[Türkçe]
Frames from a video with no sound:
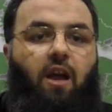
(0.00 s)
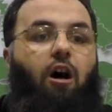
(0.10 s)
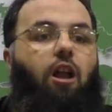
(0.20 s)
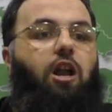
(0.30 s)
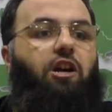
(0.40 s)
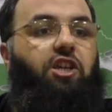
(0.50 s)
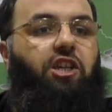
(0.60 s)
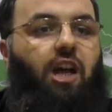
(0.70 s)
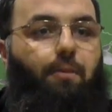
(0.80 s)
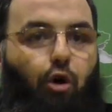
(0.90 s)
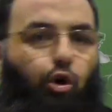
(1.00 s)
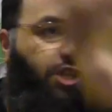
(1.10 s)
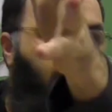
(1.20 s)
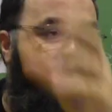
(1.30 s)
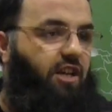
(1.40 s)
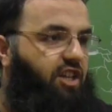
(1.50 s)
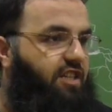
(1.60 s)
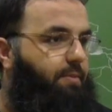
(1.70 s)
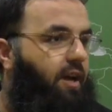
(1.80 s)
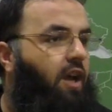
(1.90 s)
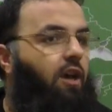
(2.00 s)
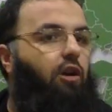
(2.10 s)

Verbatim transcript: Allah'ın kitabını oku demeyeceğiz mi?